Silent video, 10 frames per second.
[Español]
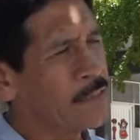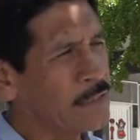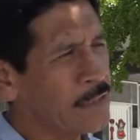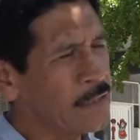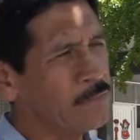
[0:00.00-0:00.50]
que
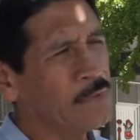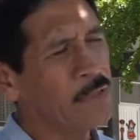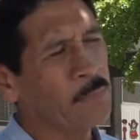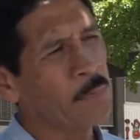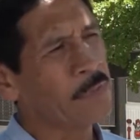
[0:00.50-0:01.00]
tengan un
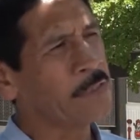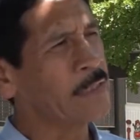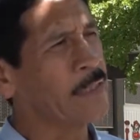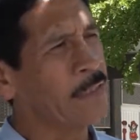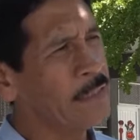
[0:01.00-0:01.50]
tiempo para
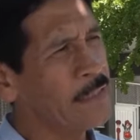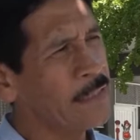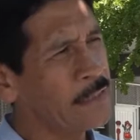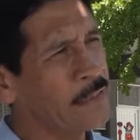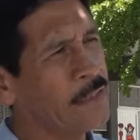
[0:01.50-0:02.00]
hacer
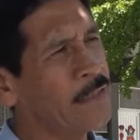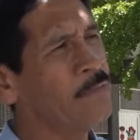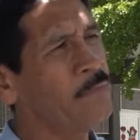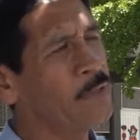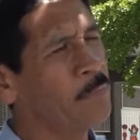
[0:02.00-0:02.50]
tarea, que
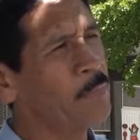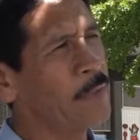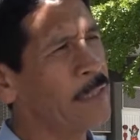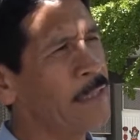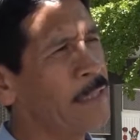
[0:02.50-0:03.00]
tengan un tiempo
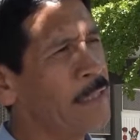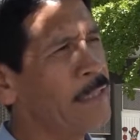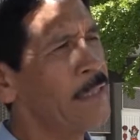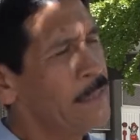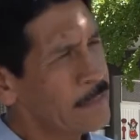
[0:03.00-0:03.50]
para leer,